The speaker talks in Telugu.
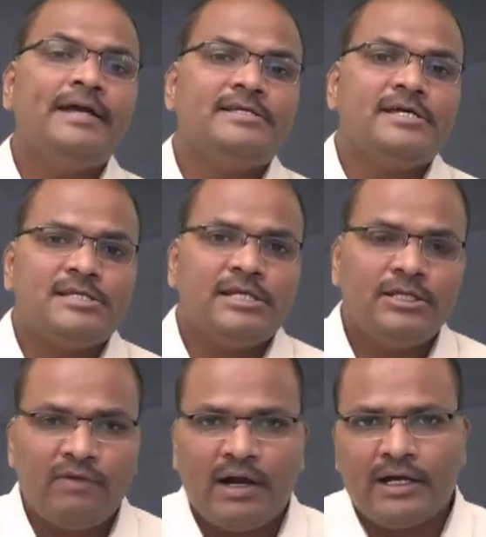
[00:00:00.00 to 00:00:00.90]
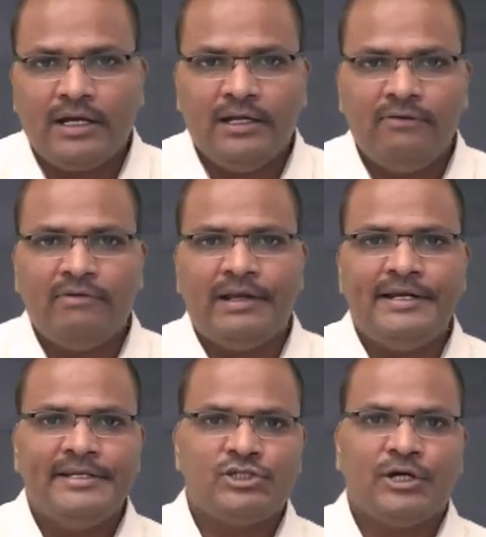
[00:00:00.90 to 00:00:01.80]
జేసీ దివాకర్ రెడ్డి
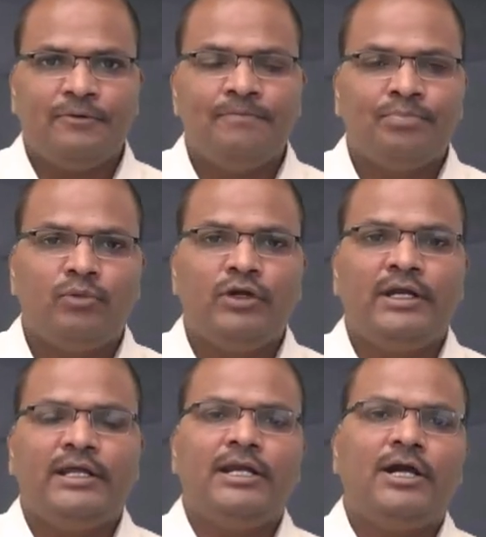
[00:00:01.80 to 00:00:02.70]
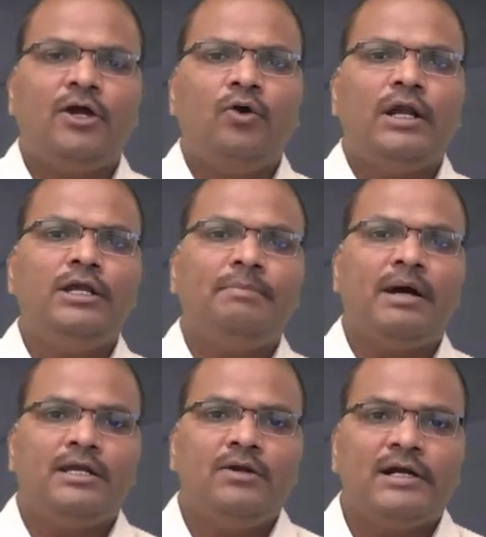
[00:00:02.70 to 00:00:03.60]
వెల్లడించారు మొన్నటి ఎన్నికల్లో అన్ని
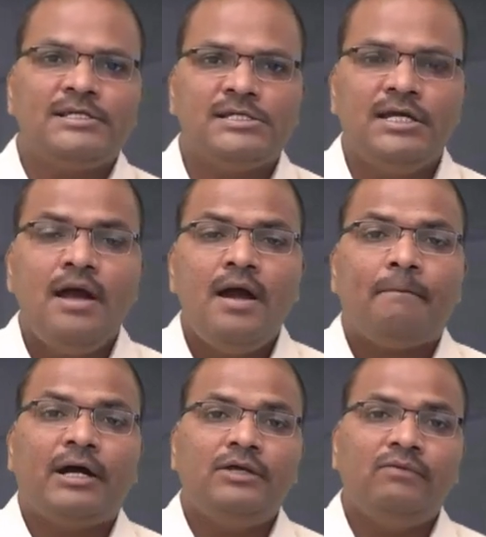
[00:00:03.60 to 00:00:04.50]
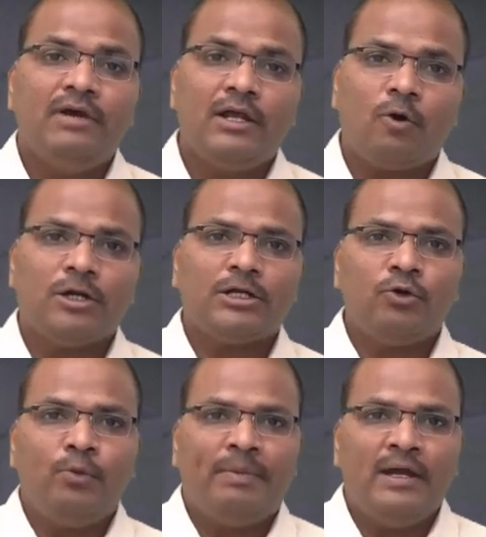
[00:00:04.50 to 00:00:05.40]
పార్టీలు కలిసి పదివేల కోట్ల
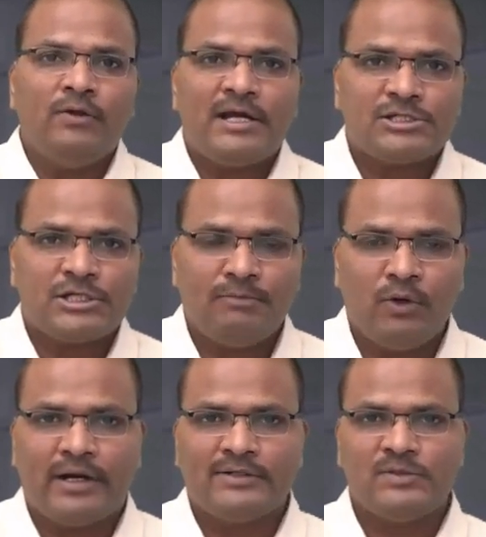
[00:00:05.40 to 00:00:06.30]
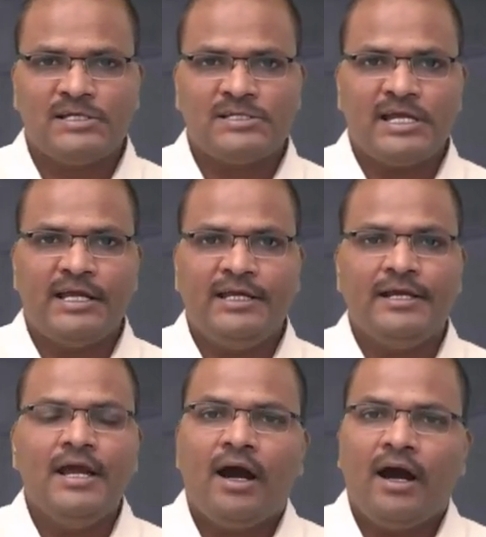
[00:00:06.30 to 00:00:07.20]
రూపాయలు రాష్ట్రంలో ఖర్చు చేశాయని
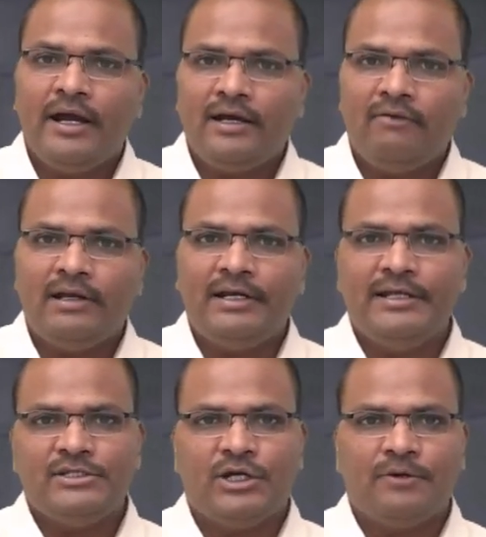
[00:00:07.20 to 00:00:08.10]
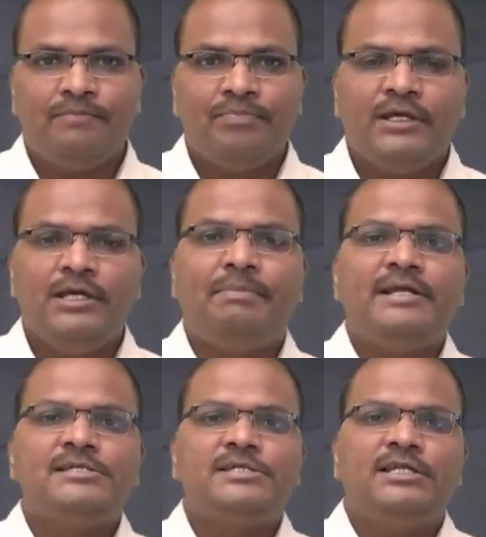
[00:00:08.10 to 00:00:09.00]
ఆయన వెల్లడించారు ఈ
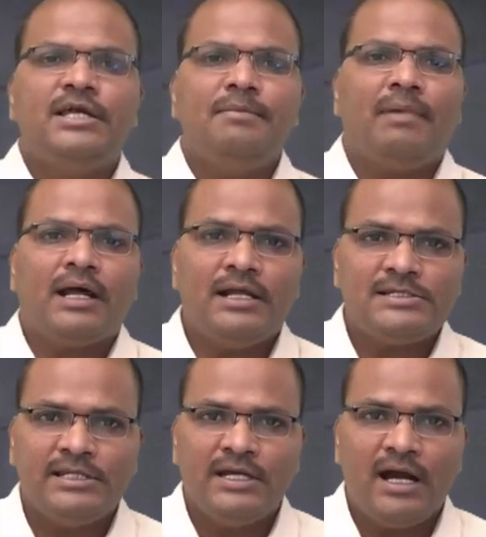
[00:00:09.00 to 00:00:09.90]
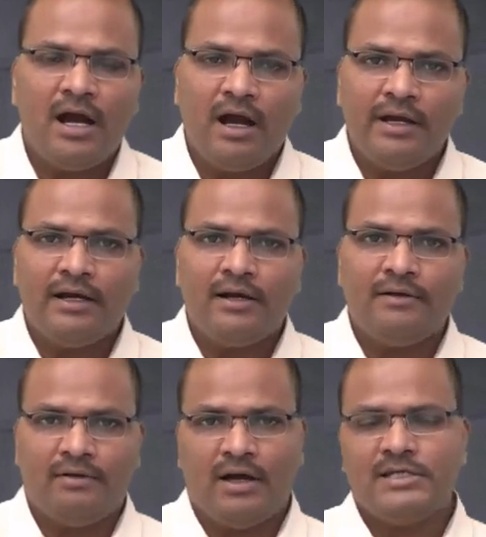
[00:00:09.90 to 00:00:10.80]
పరిస్థితి మారాల్సిందిగా ఆయన
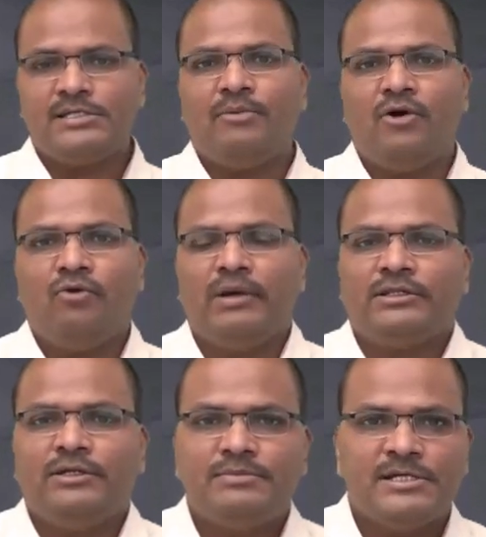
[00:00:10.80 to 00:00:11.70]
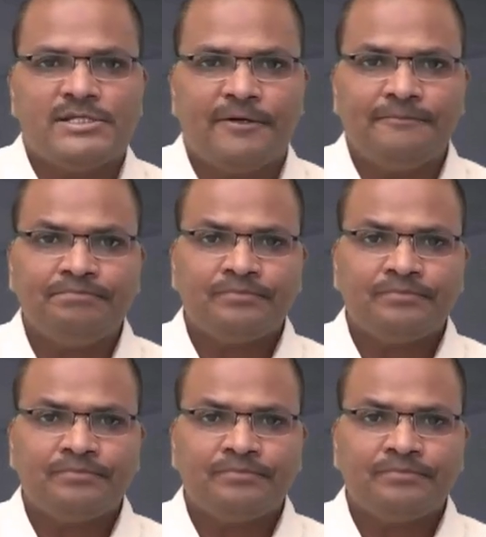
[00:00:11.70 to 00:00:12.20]
ఆశాభావం వ్యక్తం చేశారు